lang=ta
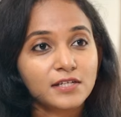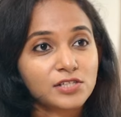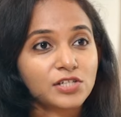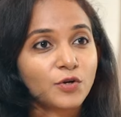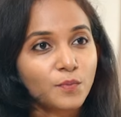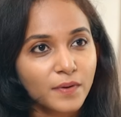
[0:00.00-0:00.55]

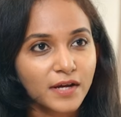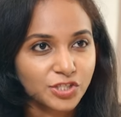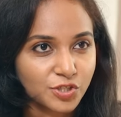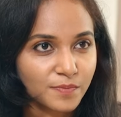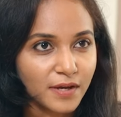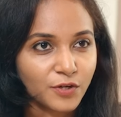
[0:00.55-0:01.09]
தெரிஞ்சால் ரொம்ப
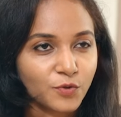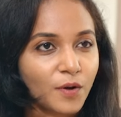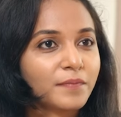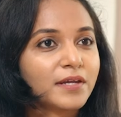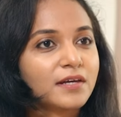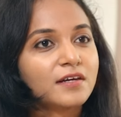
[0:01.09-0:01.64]
கஷ்டமாயிடும்
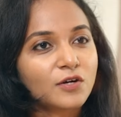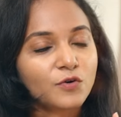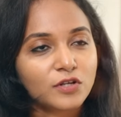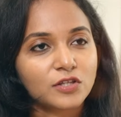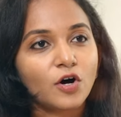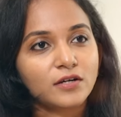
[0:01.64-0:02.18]
அப்படிங்கிற
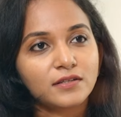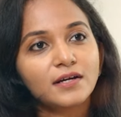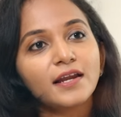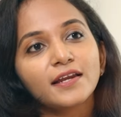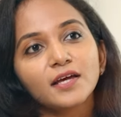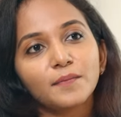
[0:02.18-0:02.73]
ஒரு தாட் தான்
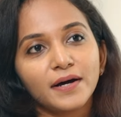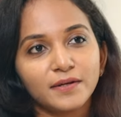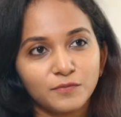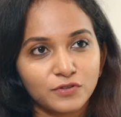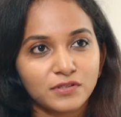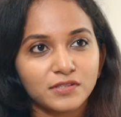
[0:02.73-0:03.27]
நிறைய பயம்
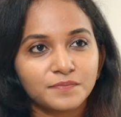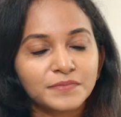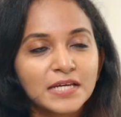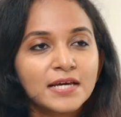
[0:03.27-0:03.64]
ஒருத்துது